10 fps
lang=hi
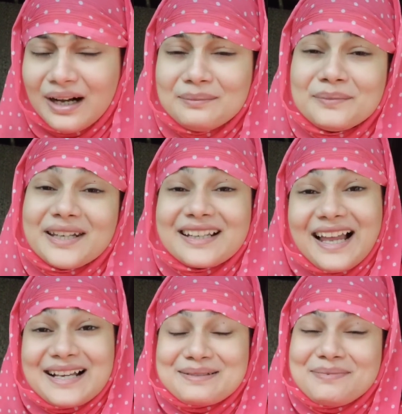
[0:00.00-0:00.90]
अब मेरी
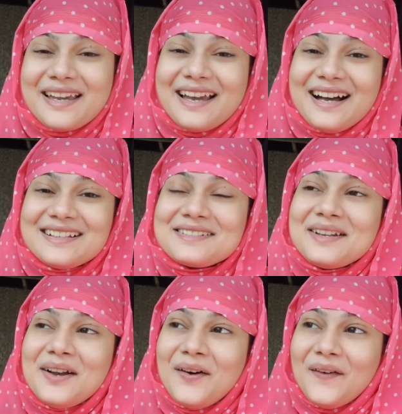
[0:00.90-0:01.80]
क्लास भी है आज
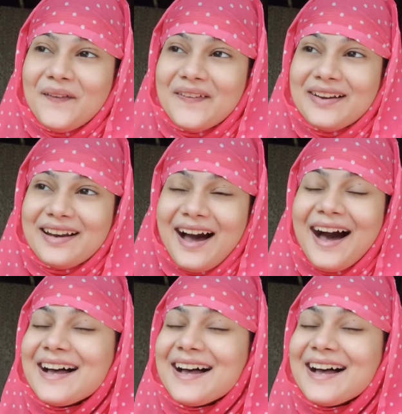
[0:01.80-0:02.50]
और